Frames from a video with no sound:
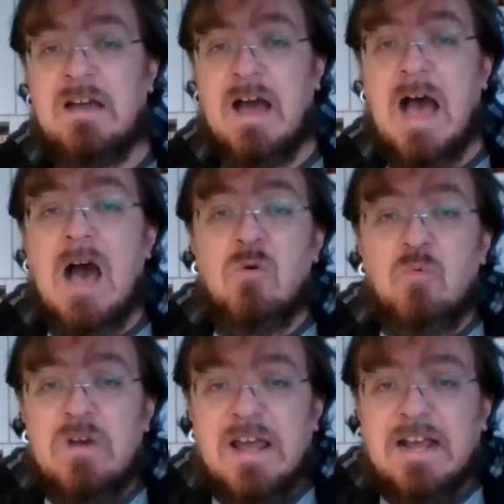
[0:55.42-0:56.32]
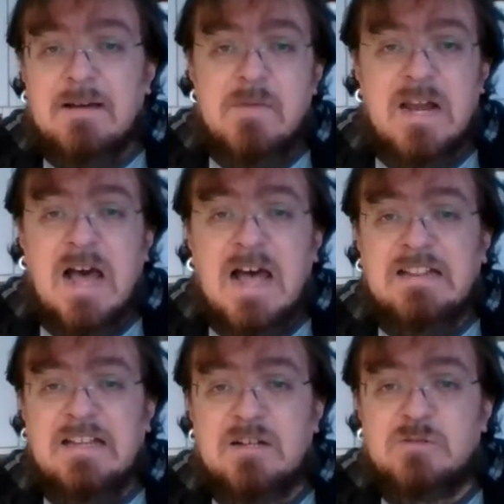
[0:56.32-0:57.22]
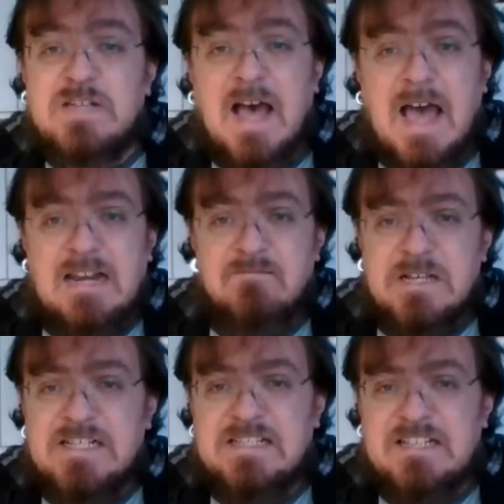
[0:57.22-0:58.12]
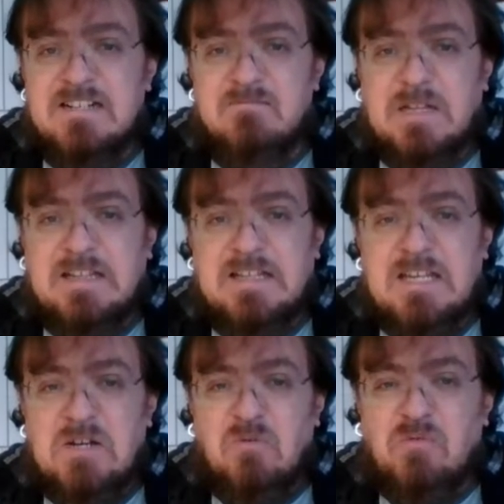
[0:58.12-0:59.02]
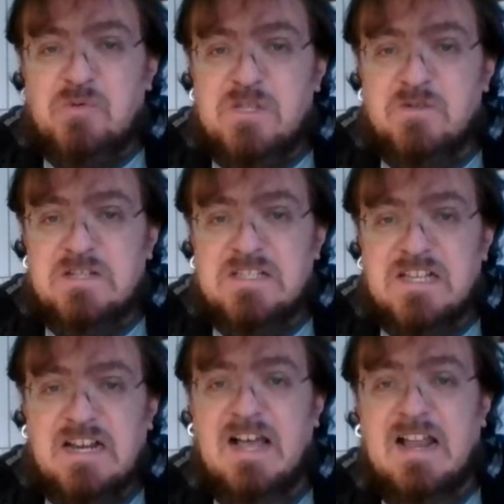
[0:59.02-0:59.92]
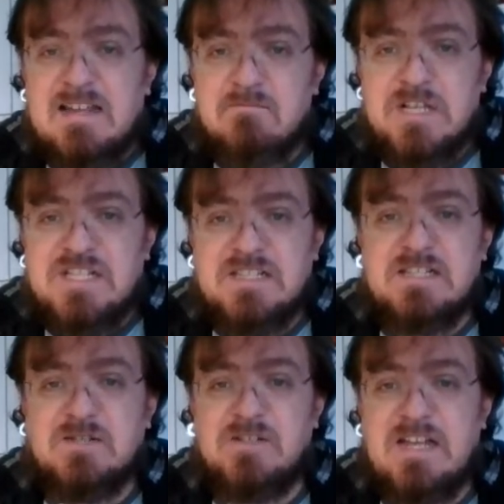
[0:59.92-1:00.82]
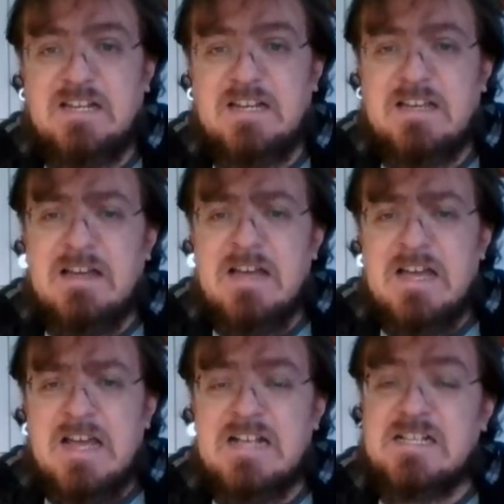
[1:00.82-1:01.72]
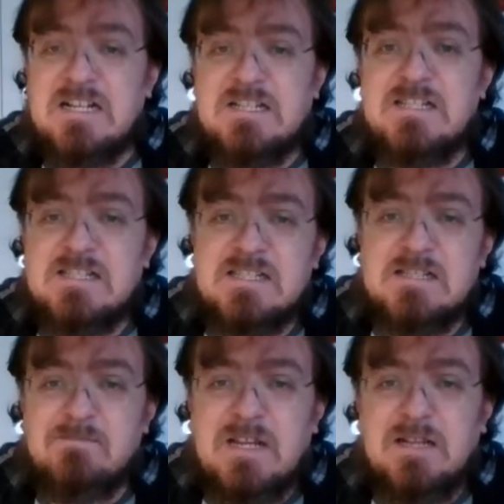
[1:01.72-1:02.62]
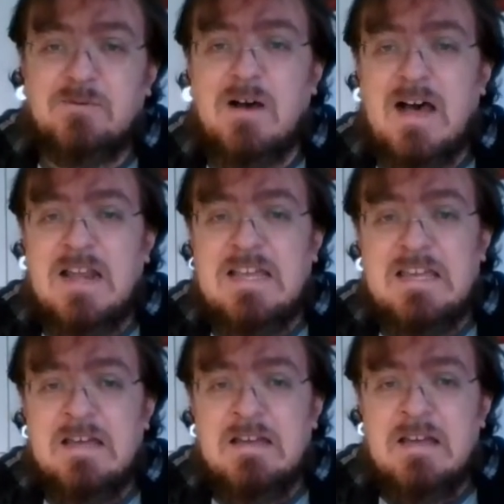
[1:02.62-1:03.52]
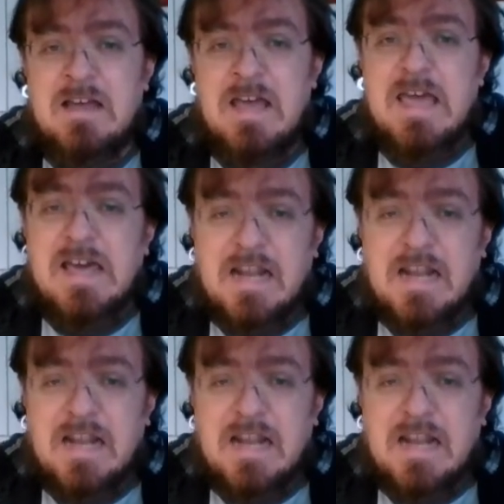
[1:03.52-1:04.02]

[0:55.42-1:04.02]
aule, camerate, rosari, messe del mattino, funzioni serali, messe solenni, esercizi spirituali e